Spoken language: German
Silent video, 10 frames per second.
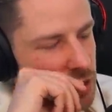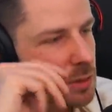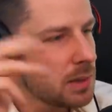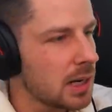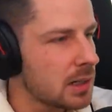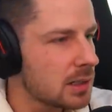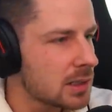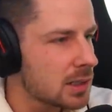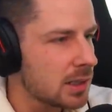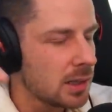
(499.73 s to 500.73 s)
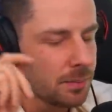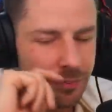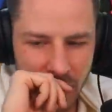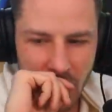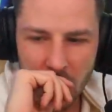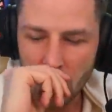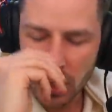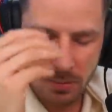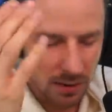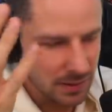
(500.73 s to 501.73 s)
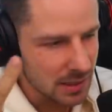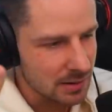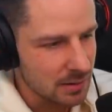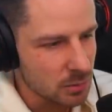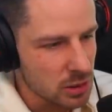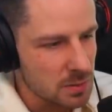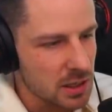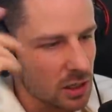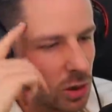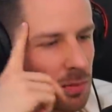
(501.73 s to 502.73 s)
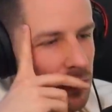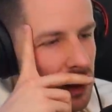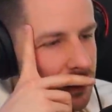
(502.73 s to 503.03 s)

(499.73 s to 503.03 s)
ich mir halt ähm, auch immer wieder, muss ich mich halt auch immer wieder